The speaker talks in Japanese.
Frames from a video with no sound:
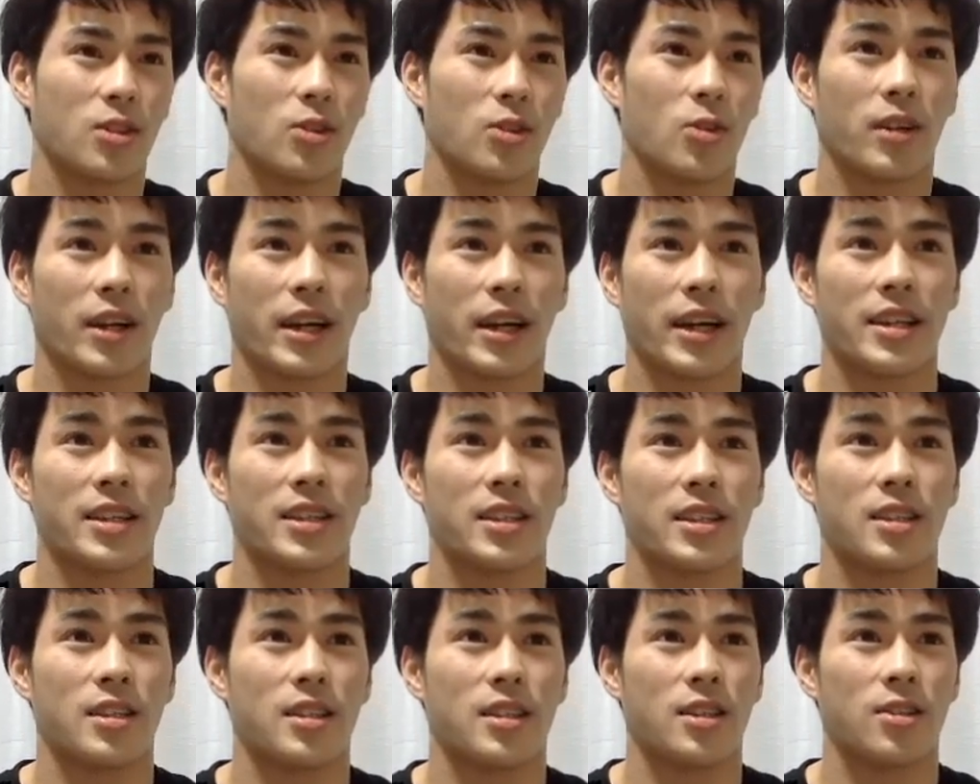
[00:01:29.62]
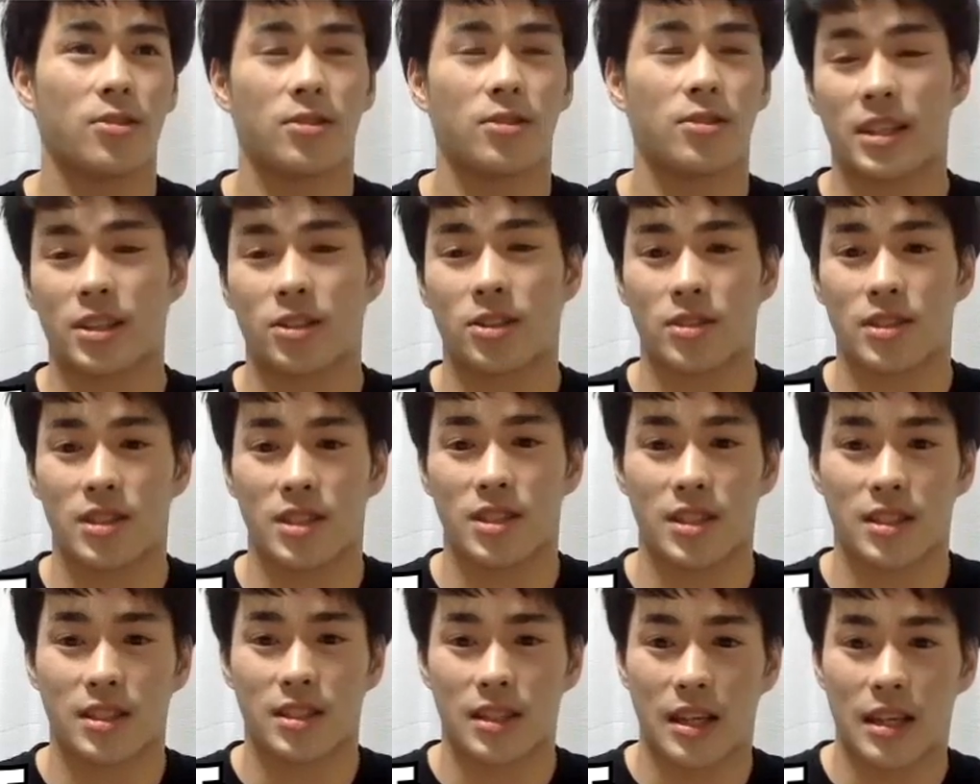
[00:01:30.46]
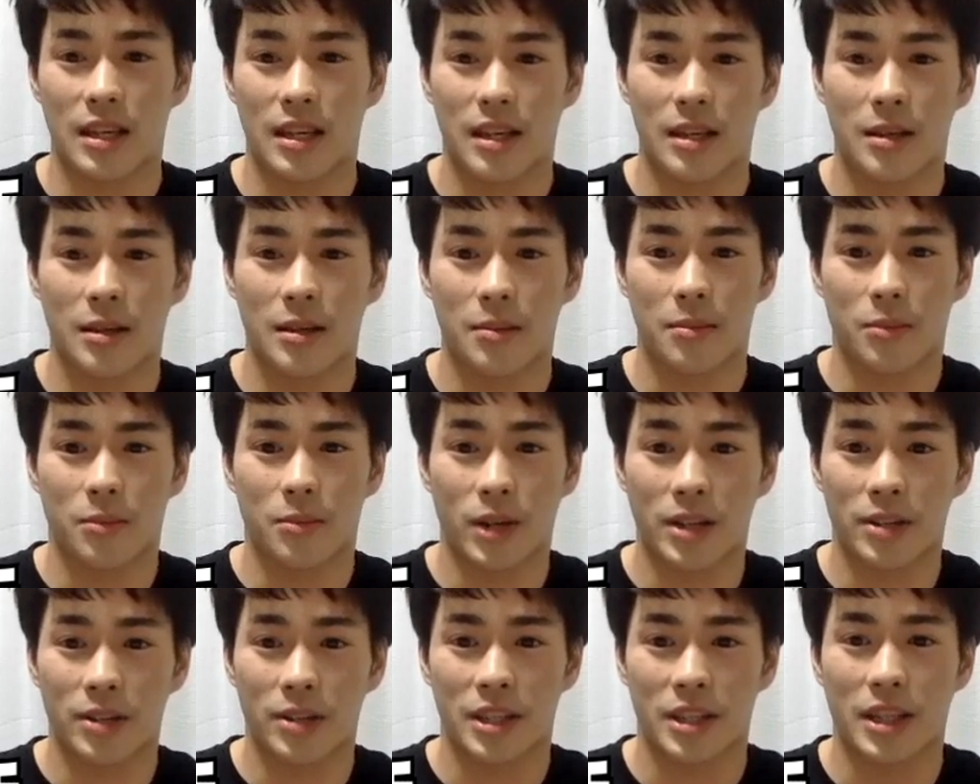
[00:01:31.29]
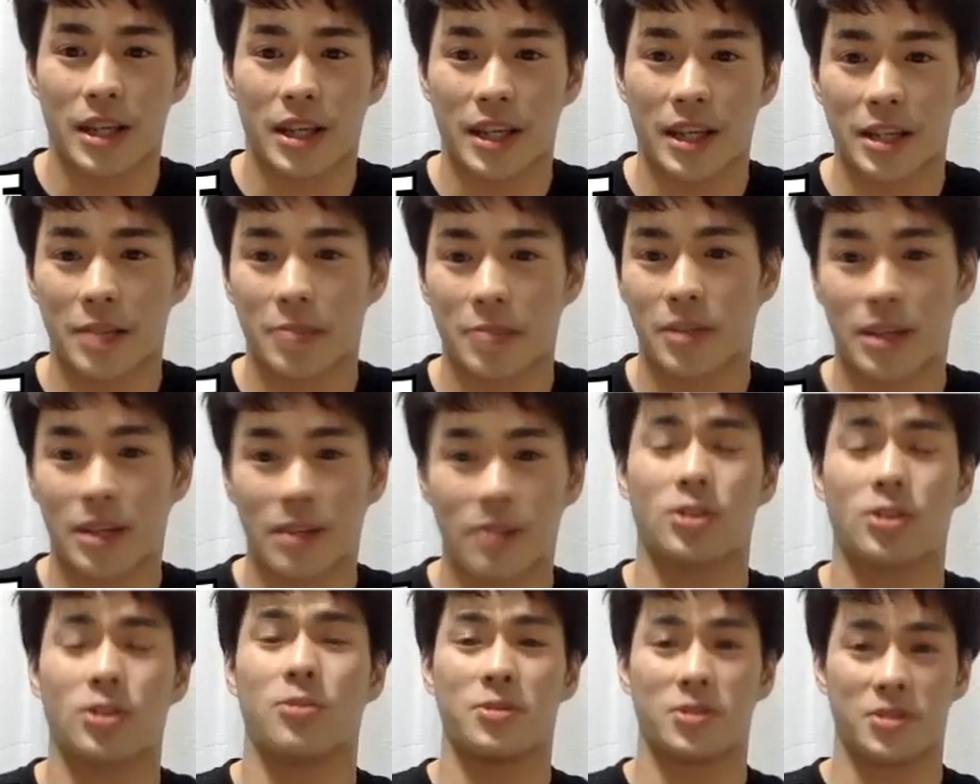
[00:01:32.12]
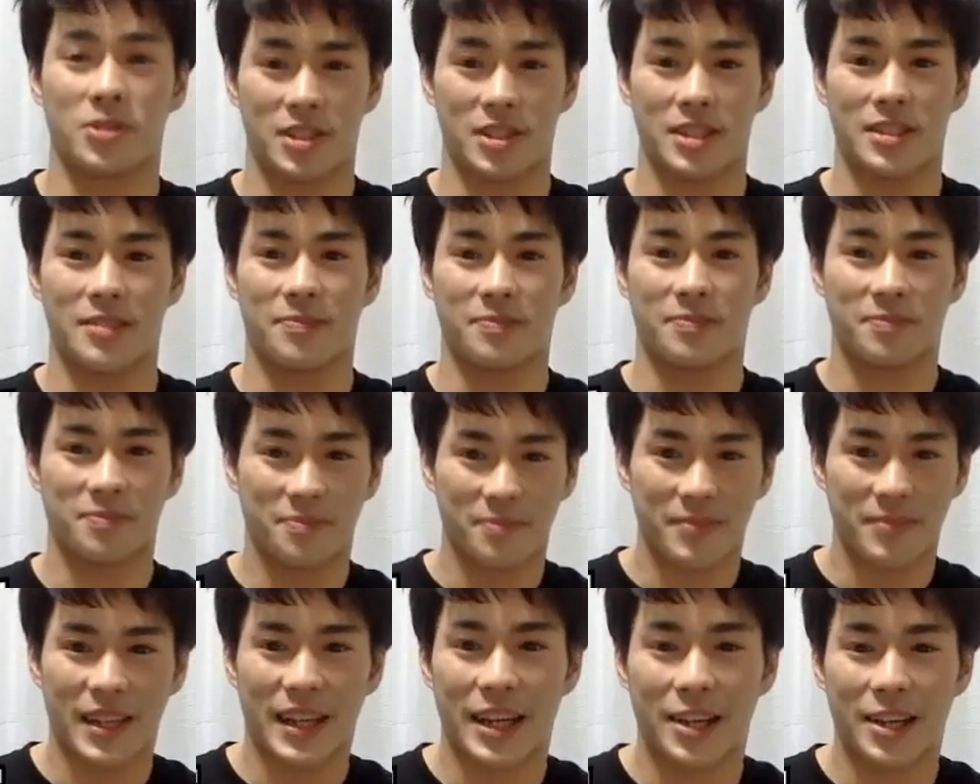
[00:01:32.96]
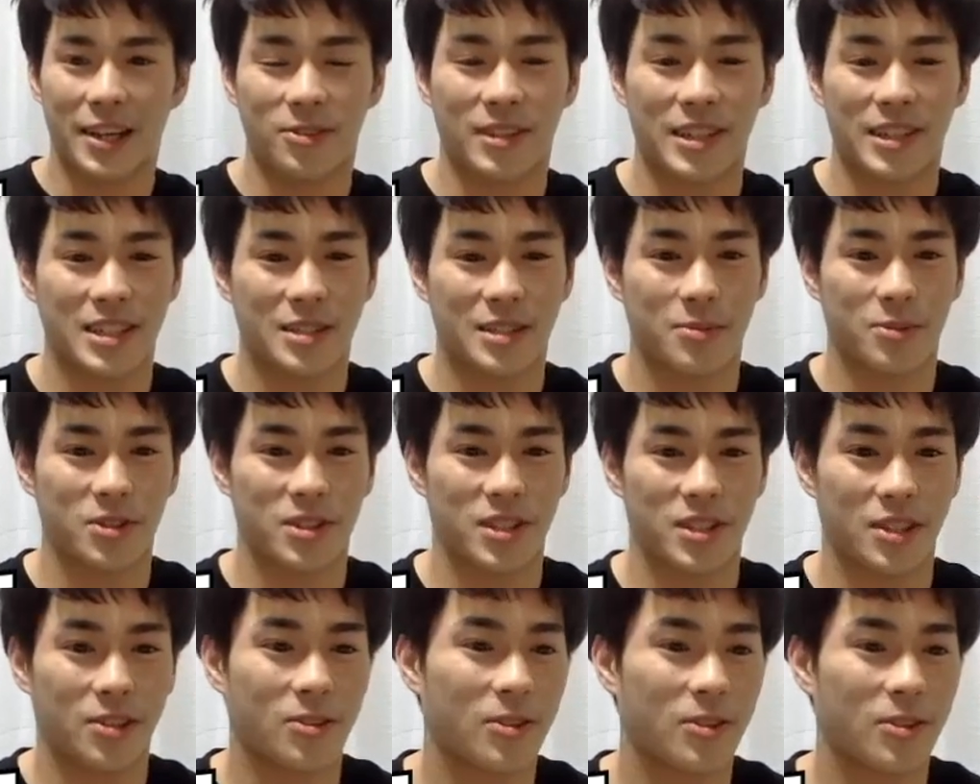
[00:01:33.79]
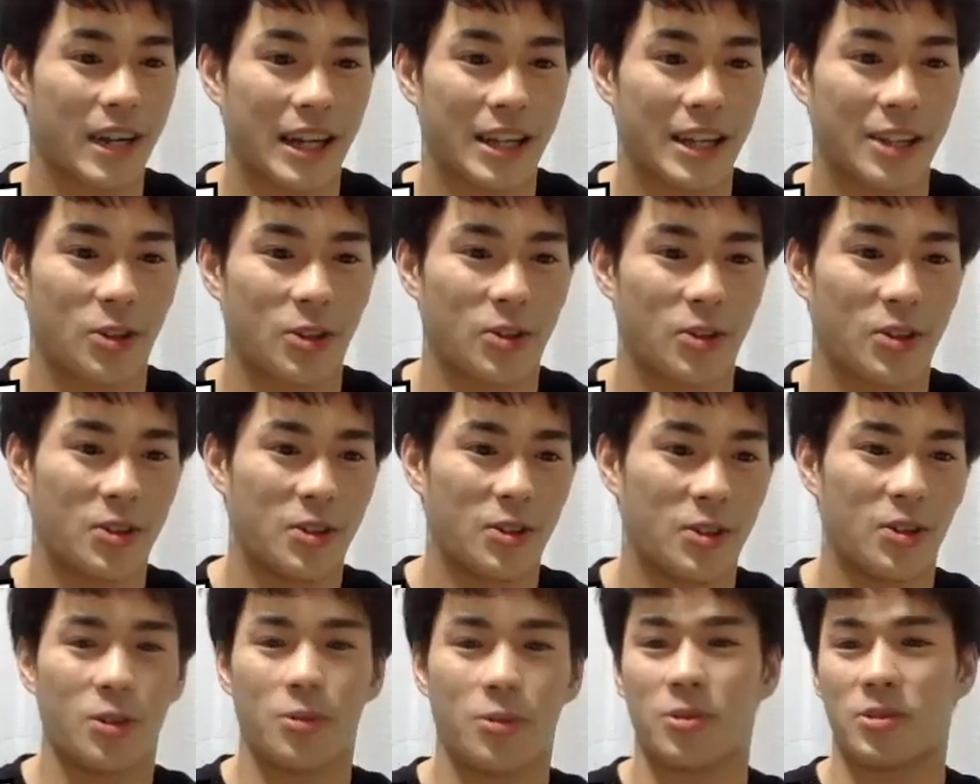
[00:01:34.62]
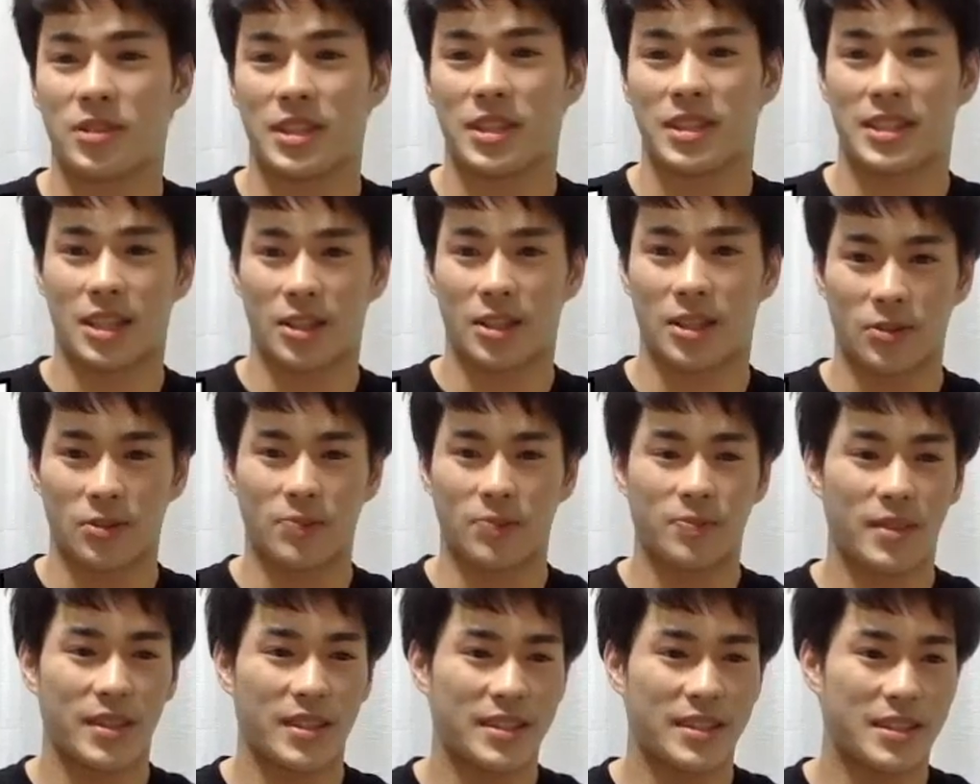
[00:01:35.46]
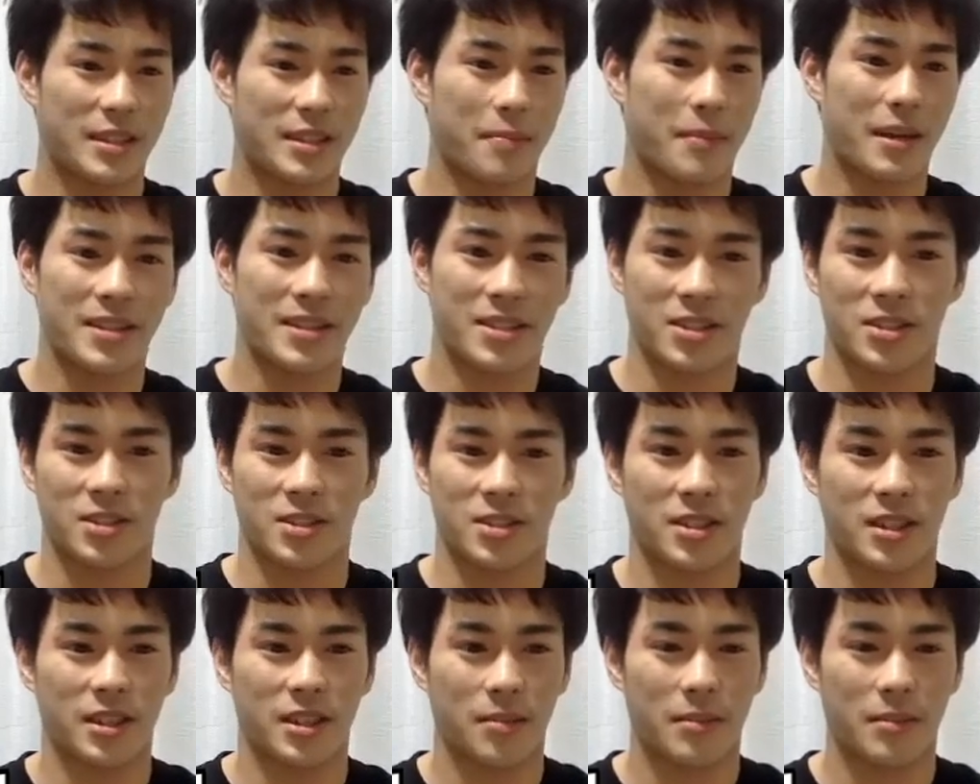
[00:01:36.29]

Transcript: 今回いろんな人に知ってもらえるきっかけにもなると思うしなんかいろんな質問していこうかなと思うんですけどじゃあまず、